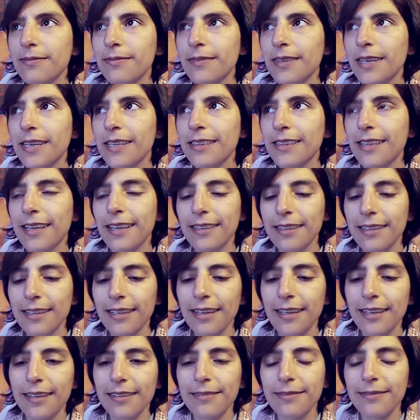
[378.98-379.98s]

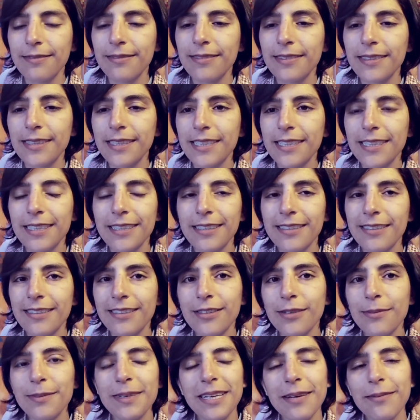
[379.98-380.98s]
estándar
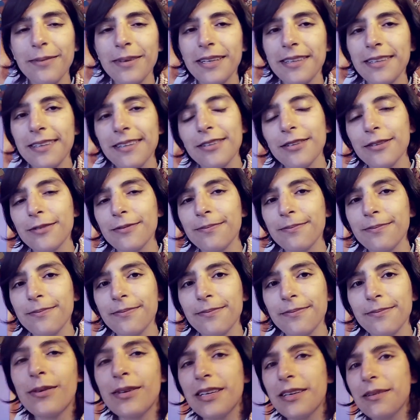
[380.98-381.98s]
no me llaman la atención.
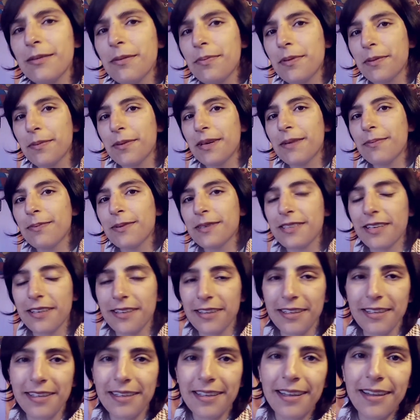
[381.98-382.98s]
Una de mis primeras
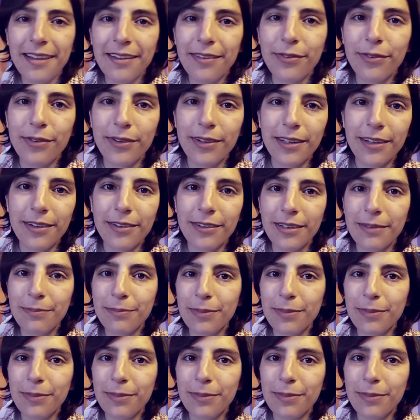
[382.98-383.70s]
pesadillas fue con el